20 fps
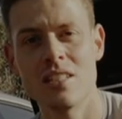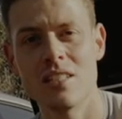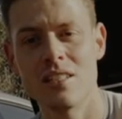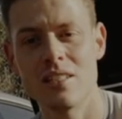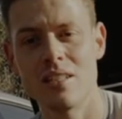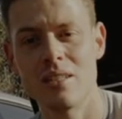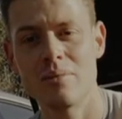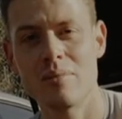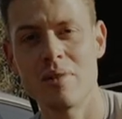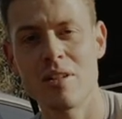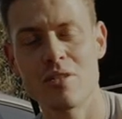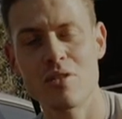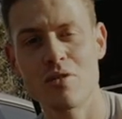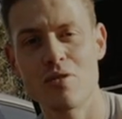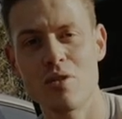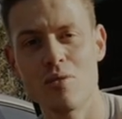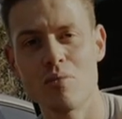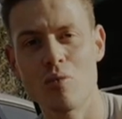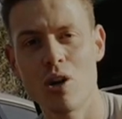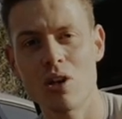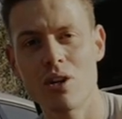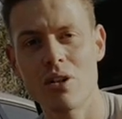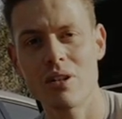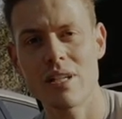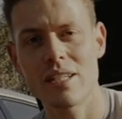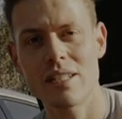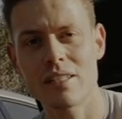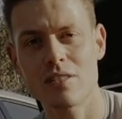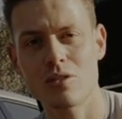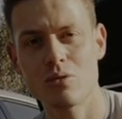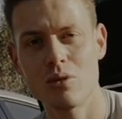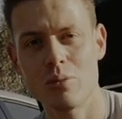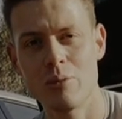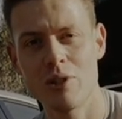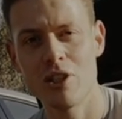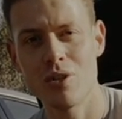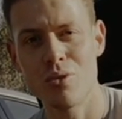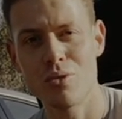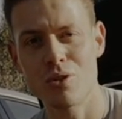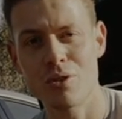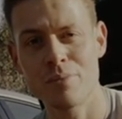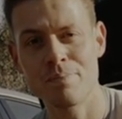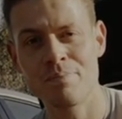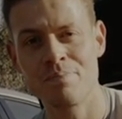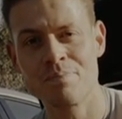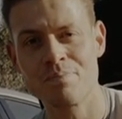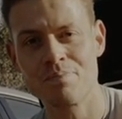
Ähm, also für einen Workout eigentlich ganz gute Bedingungen.